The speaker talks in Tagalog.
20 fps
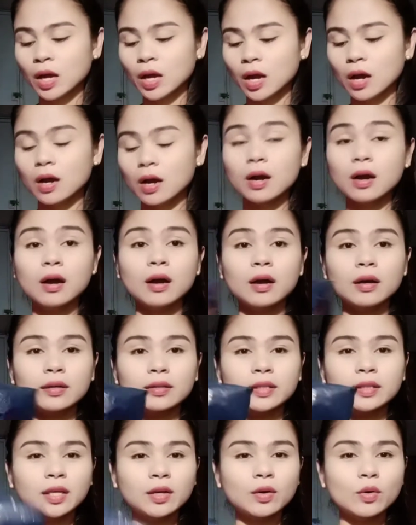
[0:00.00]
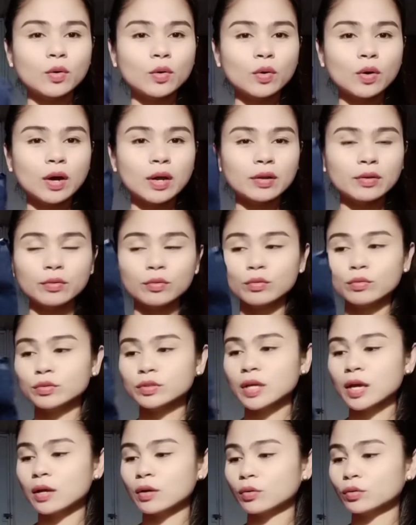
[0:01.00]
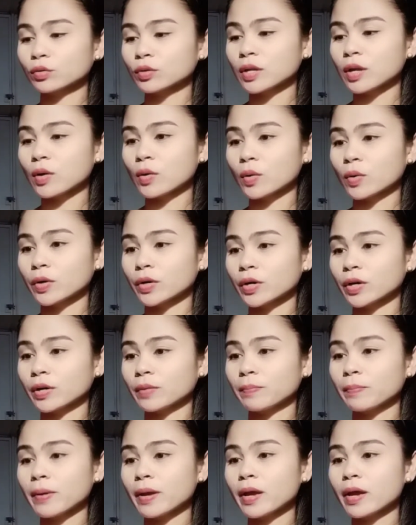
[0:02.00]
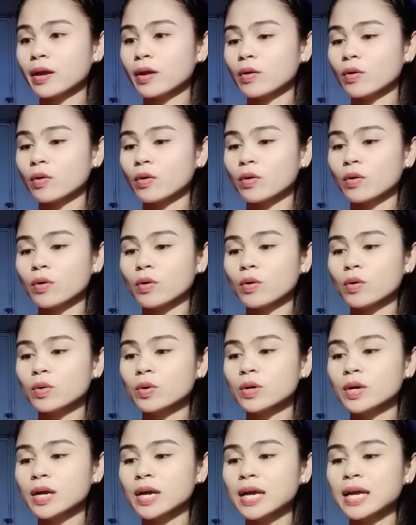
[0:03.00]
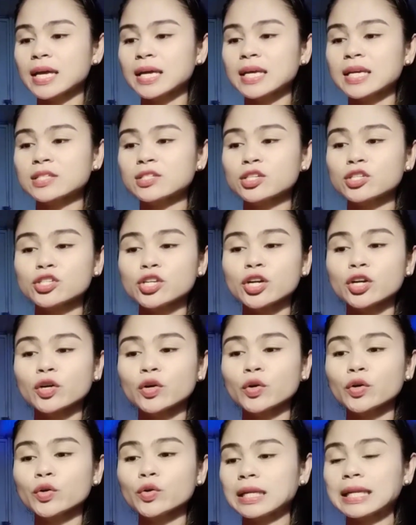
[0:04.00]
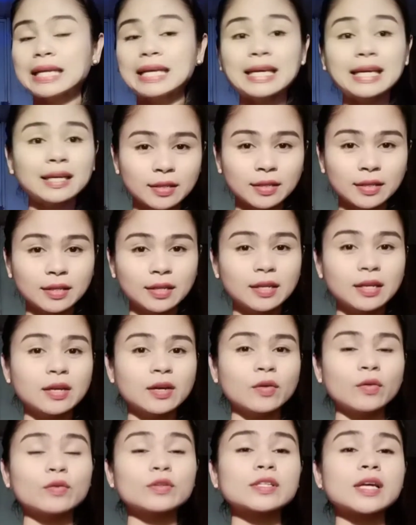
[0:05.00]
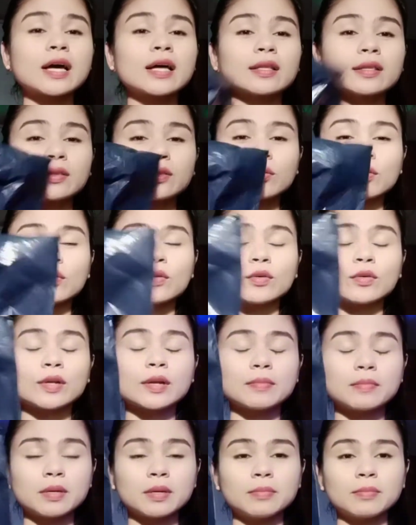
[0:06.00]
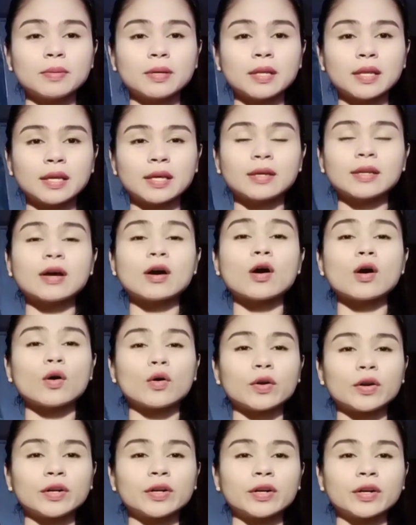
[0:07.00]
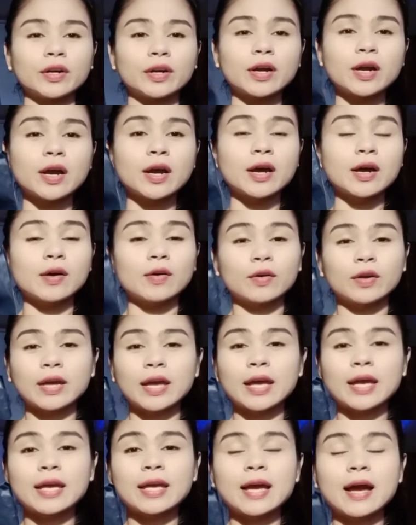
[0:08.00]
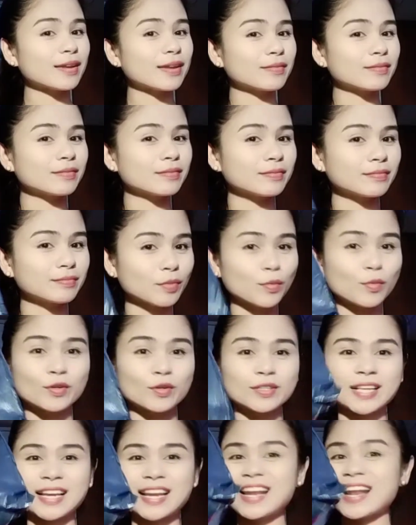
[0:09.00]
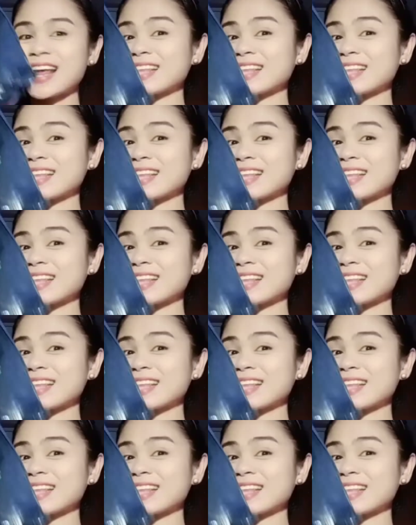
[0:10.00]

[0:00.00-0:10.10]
uh, hindi ko ano kung saan ko to na-order. Pero, isi-share ko yung link kung saan to nabibili, na-order. Okay, um, bubuksan na